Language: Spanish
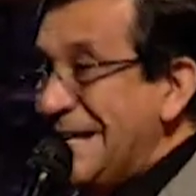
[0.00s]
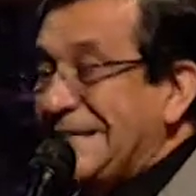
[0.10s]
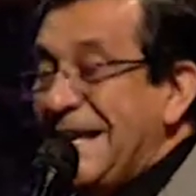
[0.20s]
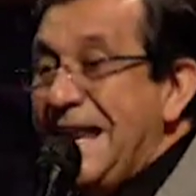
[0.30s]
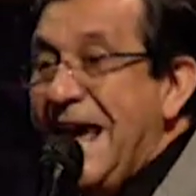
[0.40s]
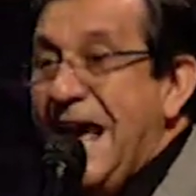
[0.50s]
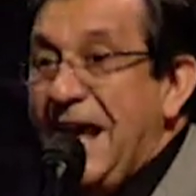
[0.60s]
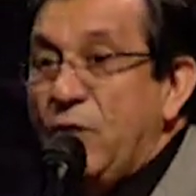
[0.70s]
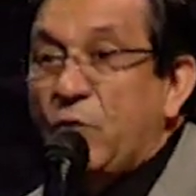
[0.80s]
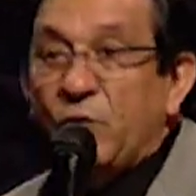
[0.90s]
Se le
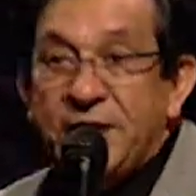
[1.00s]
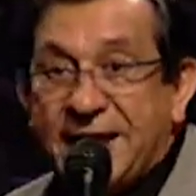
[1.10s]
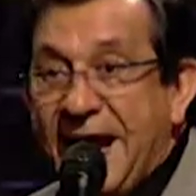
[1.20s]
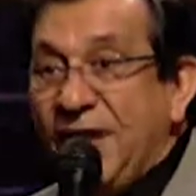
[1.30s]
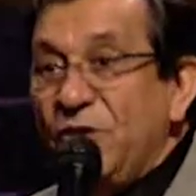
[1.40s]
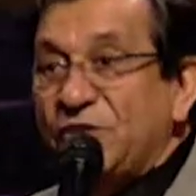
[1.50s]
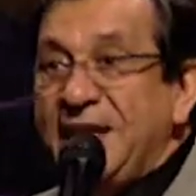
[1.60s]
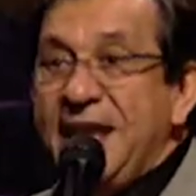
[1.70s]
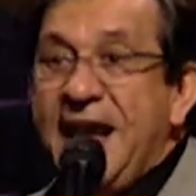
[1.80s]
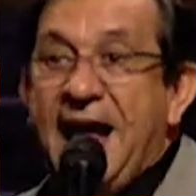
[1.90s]
ha adjudicado,
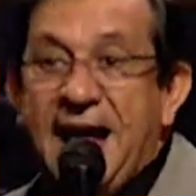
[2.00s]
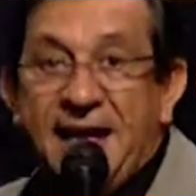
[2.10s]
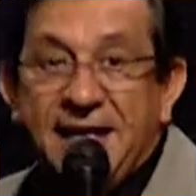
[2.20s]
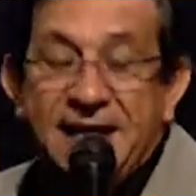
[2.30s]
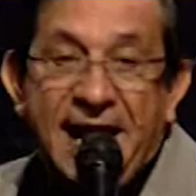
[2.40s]
se le ha